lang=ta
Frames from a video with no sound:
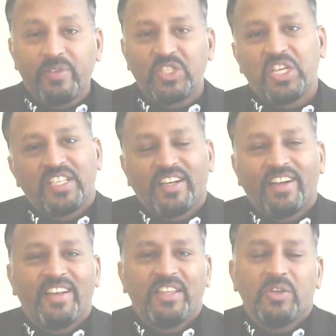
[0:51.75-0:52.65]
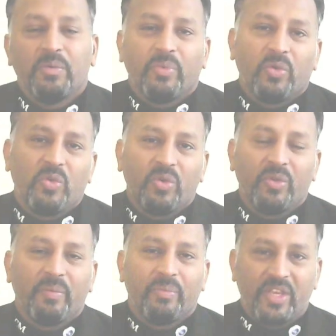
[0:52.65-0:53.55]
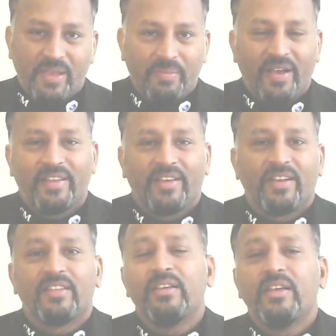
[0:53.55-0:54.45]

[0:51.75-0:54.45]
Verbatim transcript: விசேஷங்களில் இதுவும் ஒன்று முக்கியமாக இருக்கிறது